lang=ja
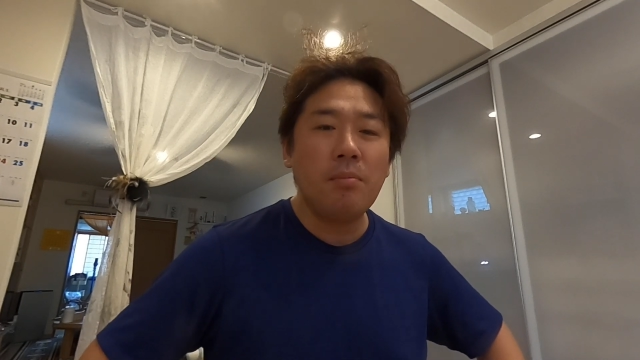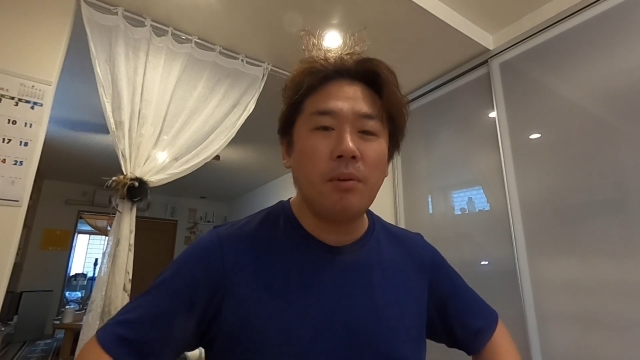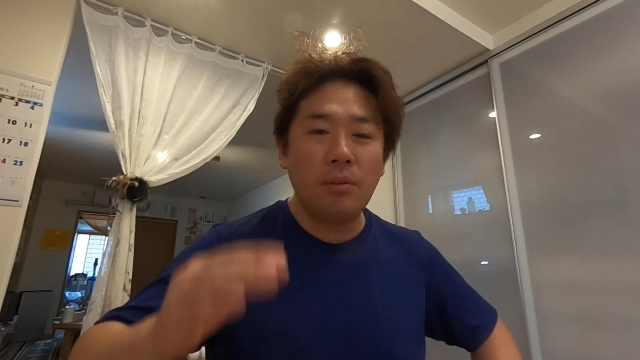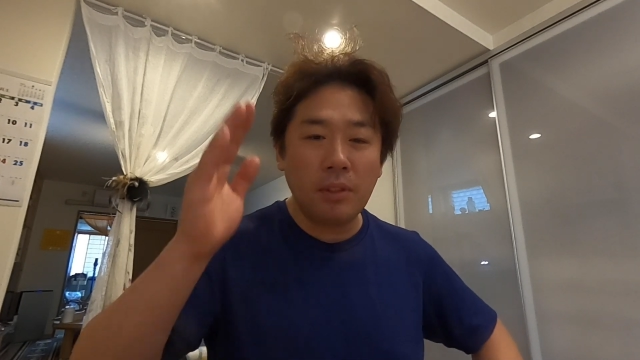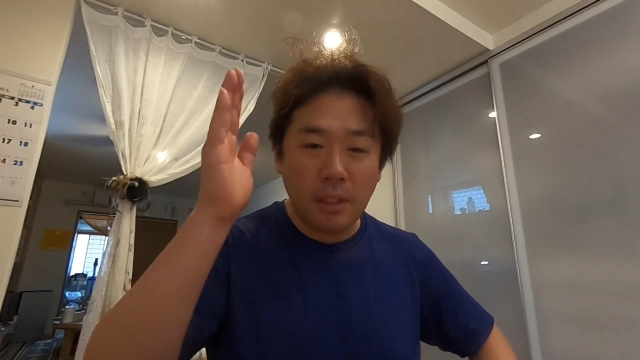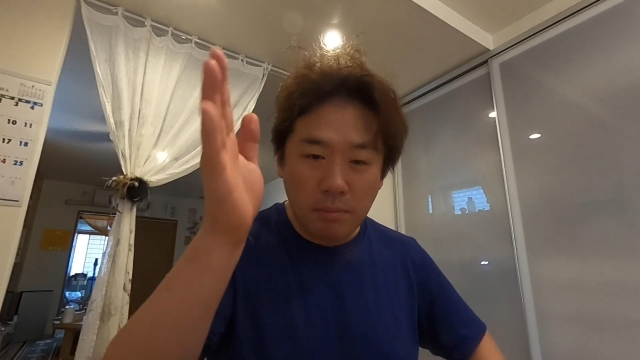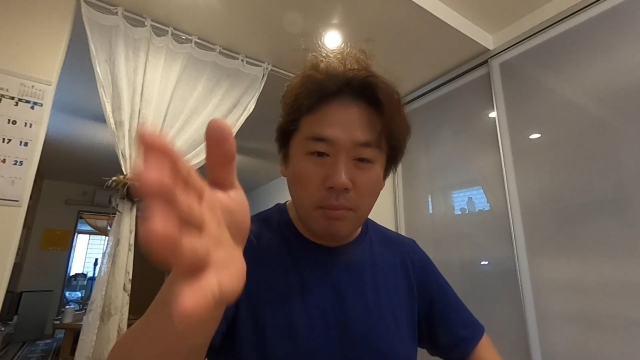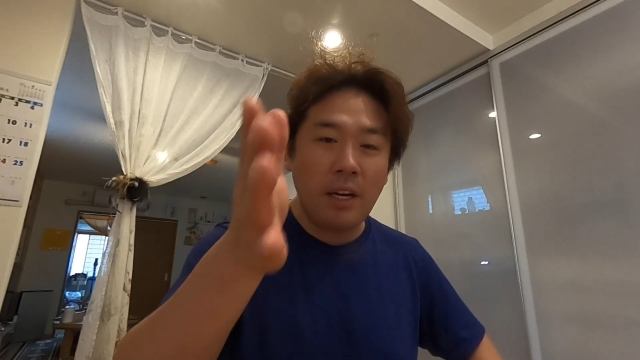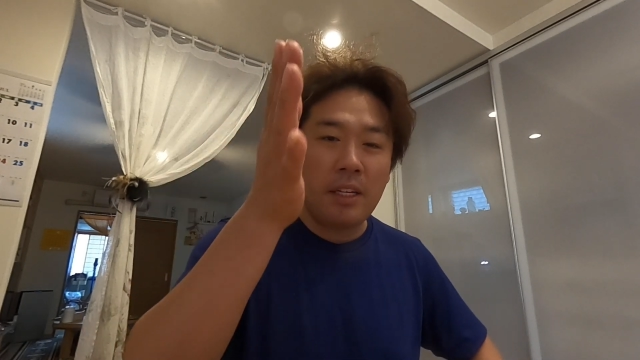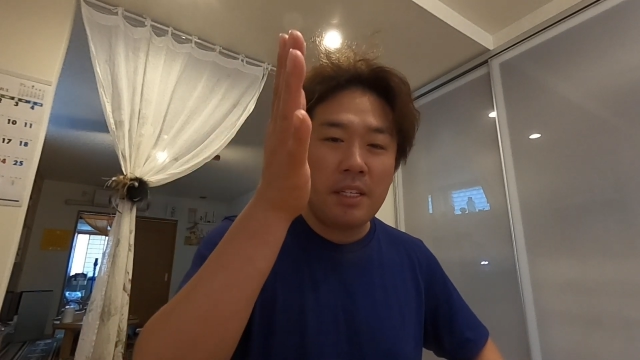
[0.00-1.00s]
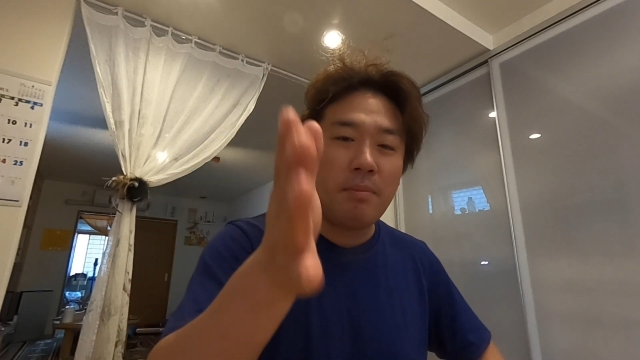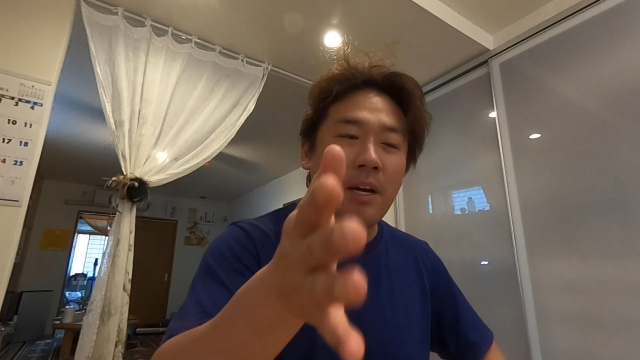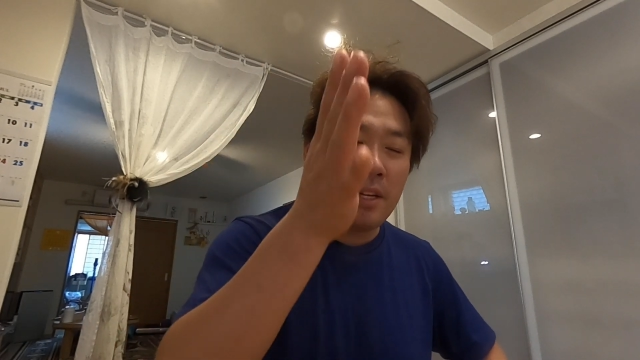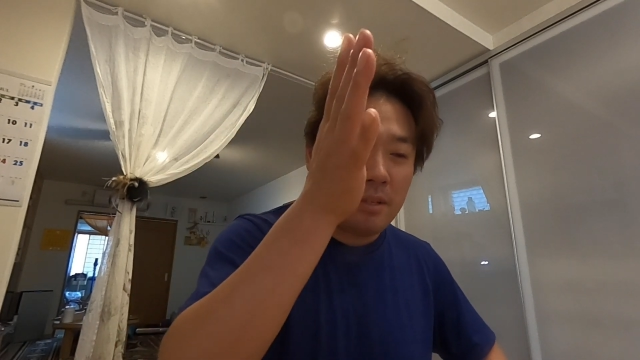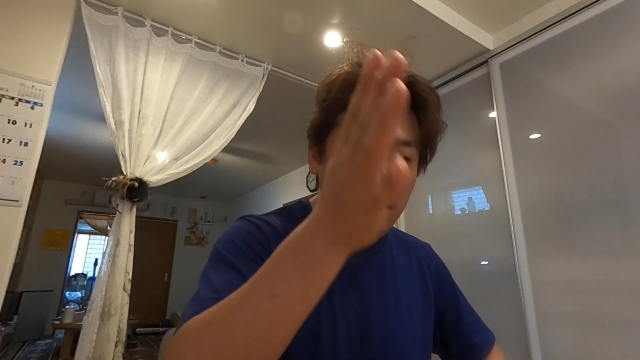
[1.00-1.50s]
もう毎日
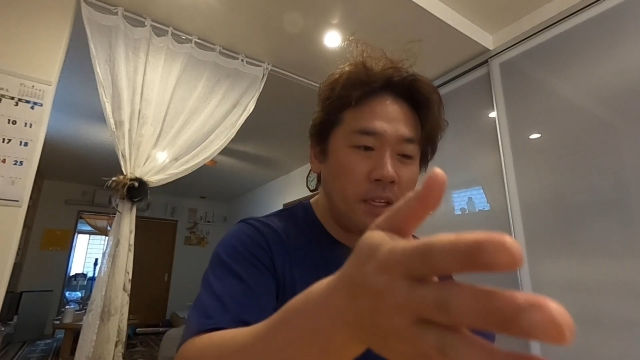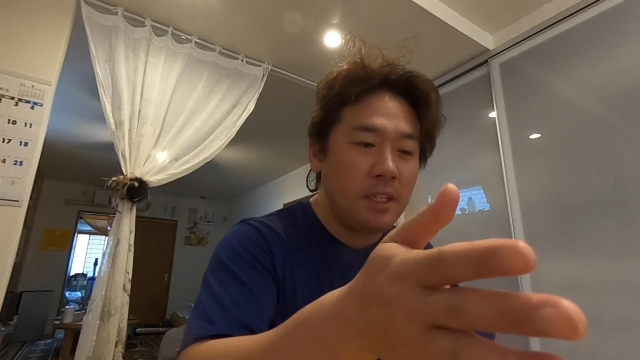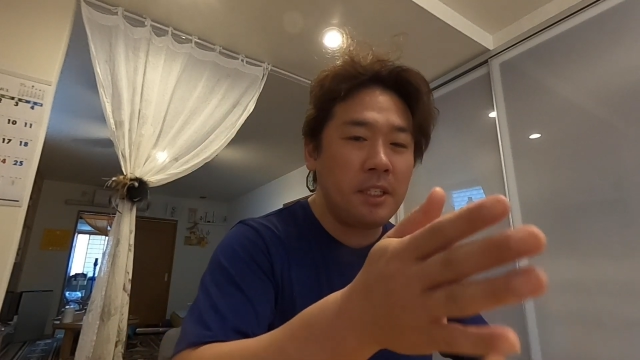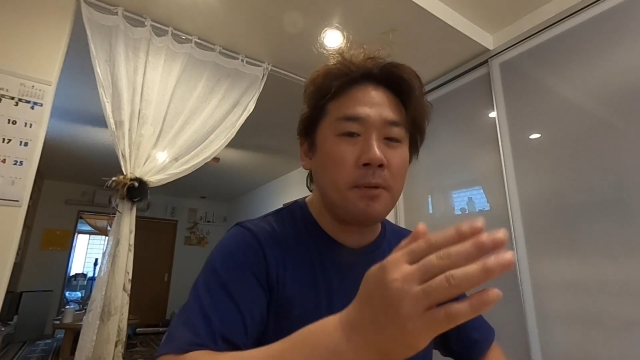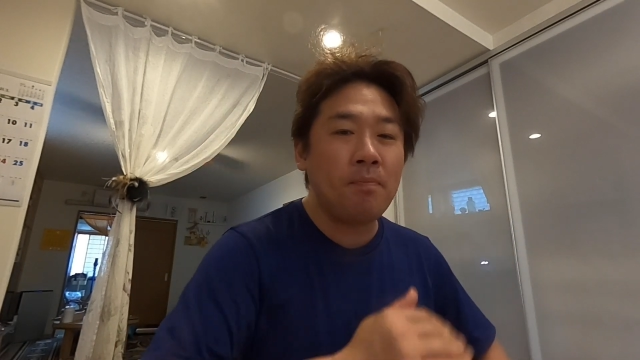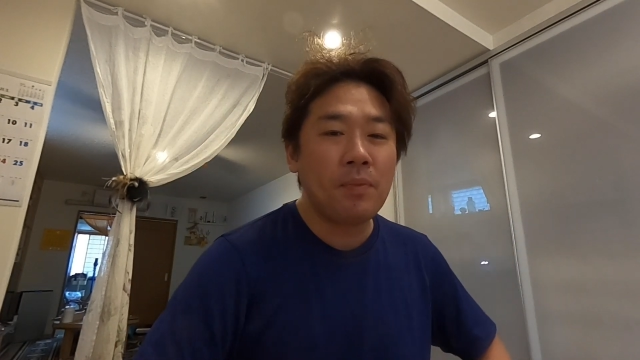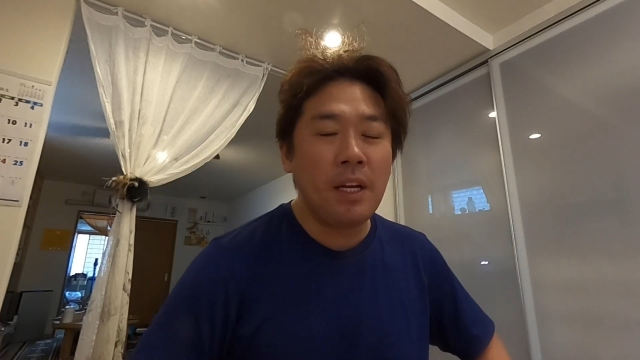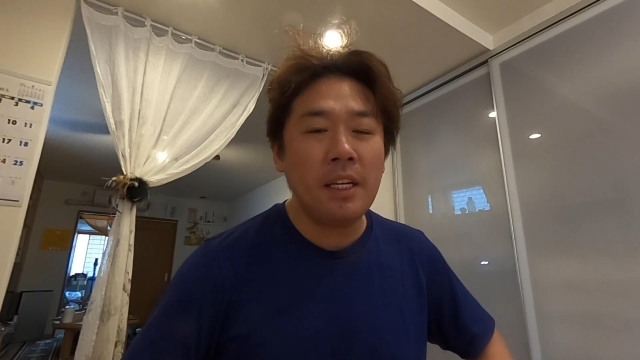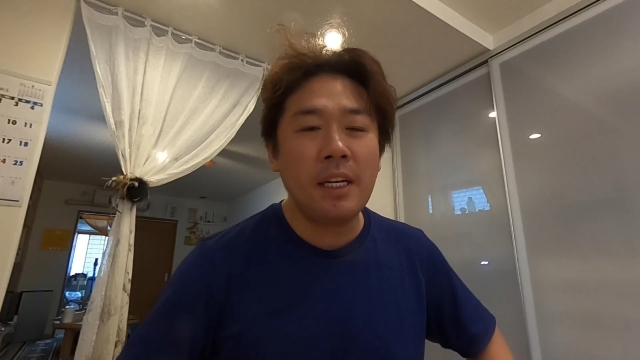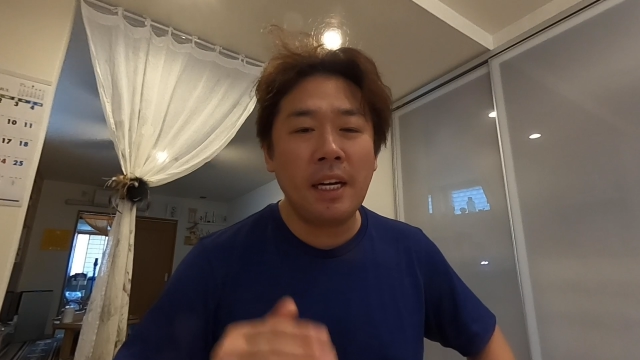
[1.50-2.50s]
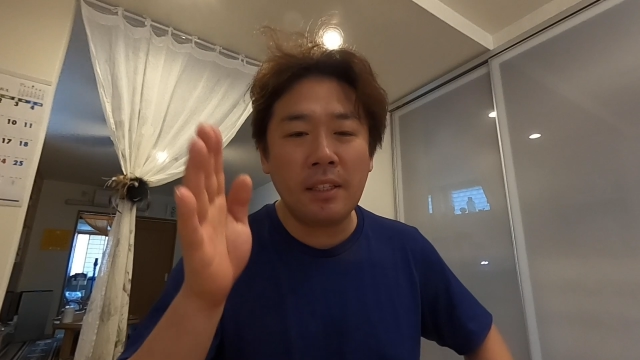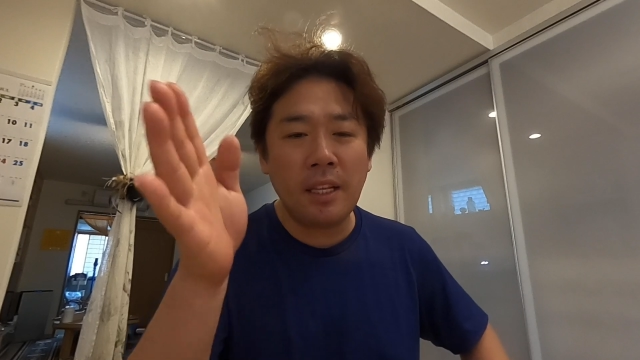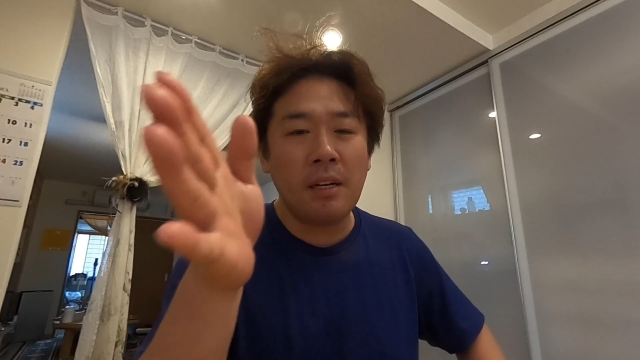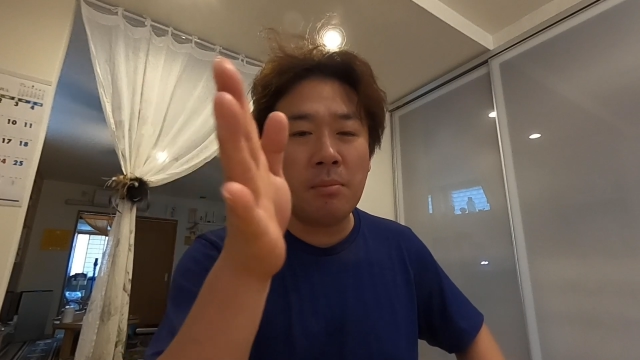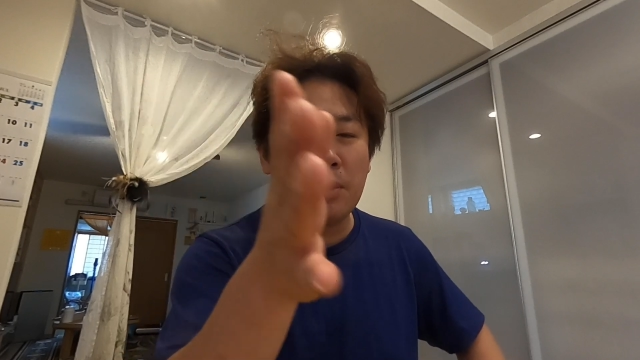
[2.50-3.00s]
毎日毎日何かあっ
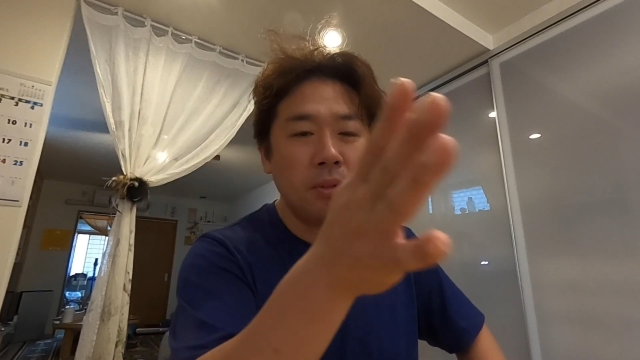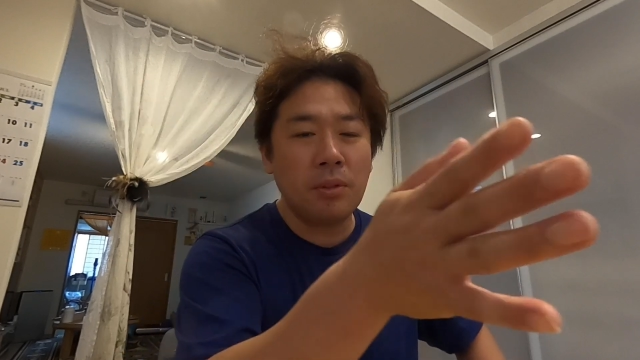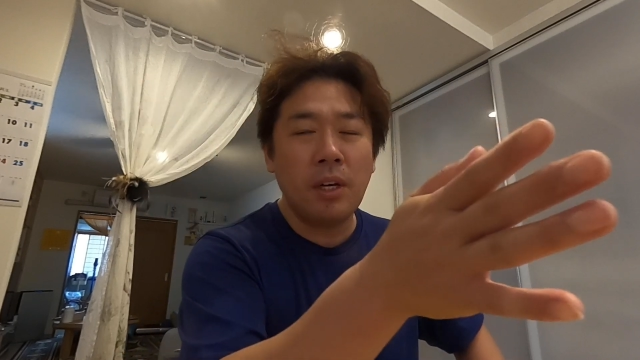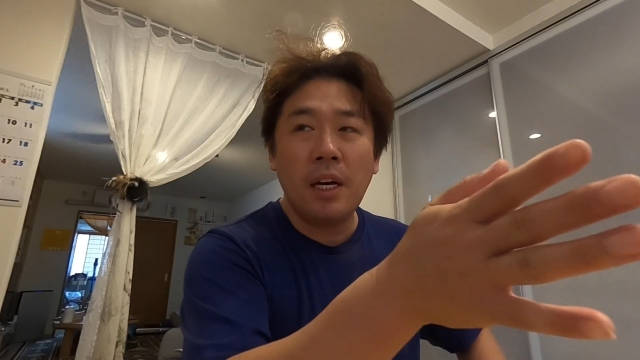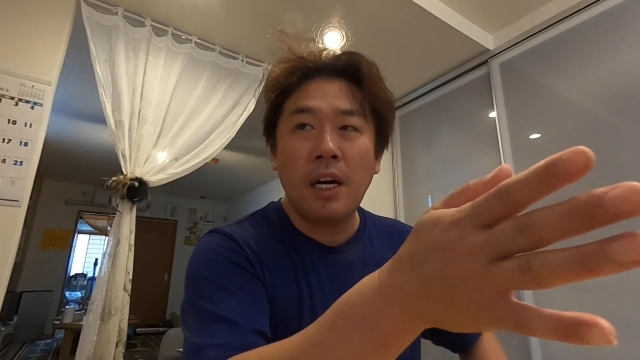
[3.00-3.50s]
たらもうそ、